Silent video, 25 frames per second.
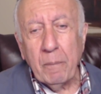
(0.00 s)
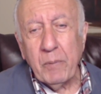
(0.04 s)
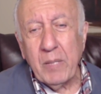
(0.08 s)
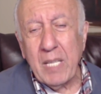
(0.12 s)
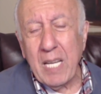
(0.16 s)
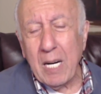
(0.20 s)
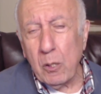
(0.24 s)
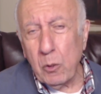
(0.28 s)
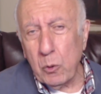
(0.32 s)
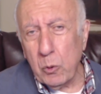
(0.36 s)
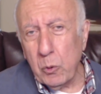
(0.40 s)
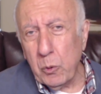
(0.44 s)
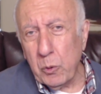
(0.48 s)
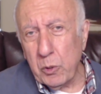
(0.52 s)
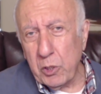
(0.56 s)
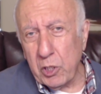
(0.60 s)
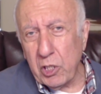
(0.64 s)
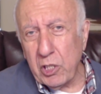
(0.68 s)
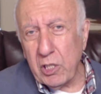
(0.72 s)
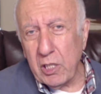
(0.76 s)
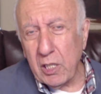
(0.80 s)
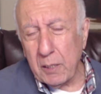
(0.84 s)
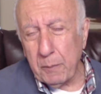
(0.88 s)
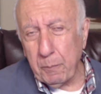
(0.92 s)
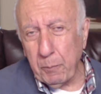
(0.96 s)
торгуются
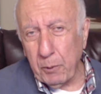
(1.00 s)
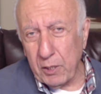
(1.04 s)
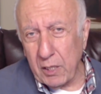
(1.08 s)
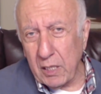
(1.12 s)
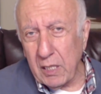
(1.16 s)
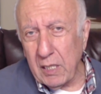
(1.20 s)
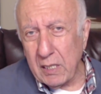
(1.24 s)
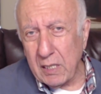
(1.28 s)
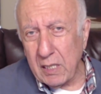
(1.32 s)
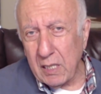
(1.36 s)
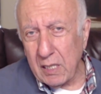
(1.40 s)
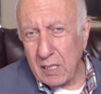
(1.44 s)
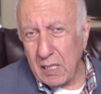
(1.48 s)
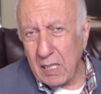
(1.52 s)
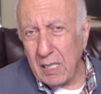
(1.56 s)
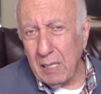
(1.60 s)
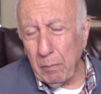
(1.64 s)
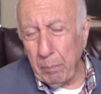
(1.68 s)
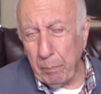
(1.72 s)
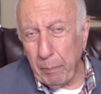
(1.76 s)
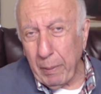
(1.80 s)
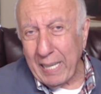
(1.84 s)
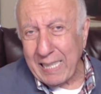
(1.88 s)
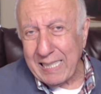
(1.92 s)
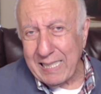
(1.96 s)
сейчас по
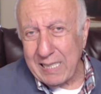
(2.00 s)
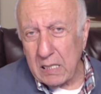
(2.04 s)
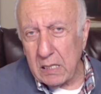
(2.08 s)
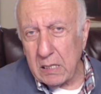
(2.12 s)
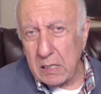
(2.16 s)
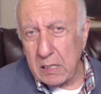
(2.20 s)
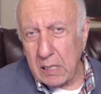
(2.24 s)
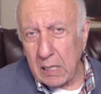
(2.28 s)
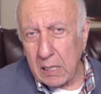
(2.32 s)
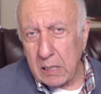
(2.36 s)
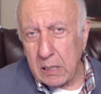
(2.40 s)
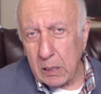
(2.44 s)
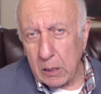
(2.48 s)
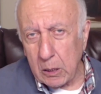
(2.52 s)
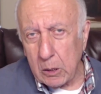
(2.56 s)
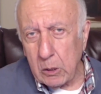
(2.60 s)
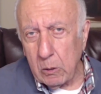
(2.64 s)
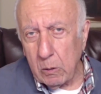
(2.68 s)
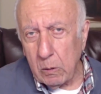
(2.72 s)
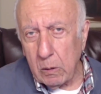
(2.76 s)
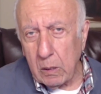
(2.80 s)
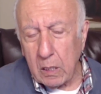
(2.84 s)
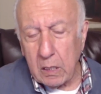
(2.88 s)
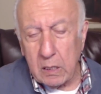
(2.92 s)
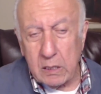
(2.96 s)
33,5
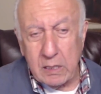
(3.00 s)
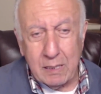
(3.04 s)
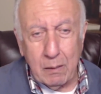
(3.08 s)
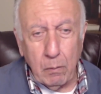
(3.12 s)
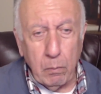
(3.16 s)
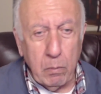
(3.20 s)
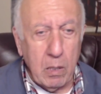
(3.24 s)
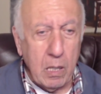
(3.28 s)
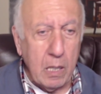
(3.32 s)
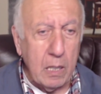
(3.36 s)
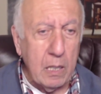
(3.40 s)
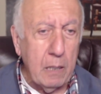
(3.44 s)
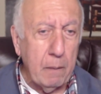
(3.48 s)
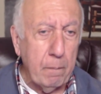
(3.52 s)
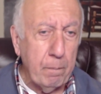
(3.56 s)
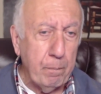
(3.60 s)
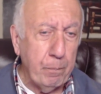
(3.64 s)
доллара за баррель.